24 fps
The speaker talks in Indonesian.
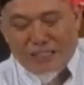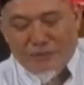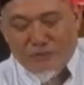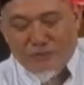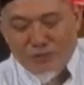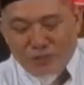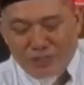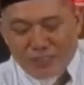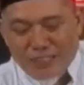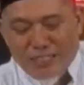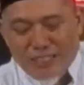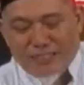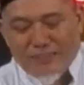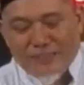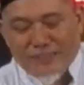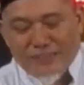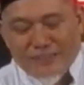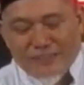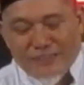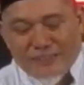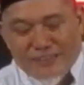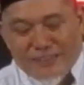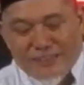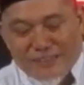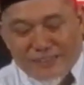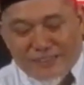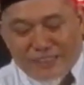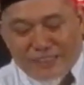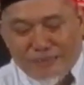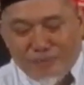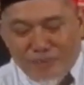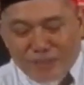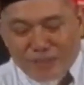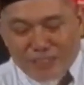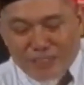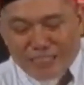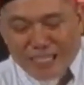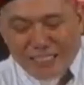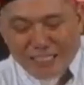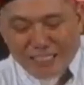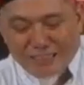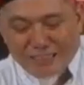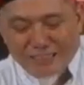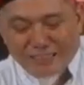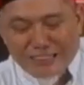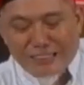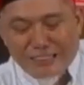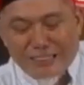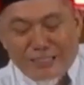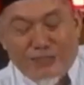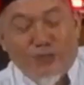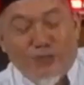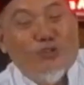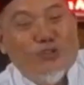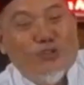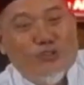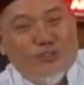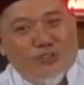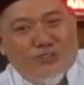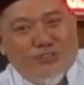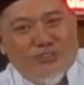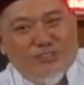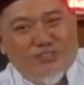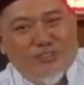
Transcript: kemudian tapi saya cenderung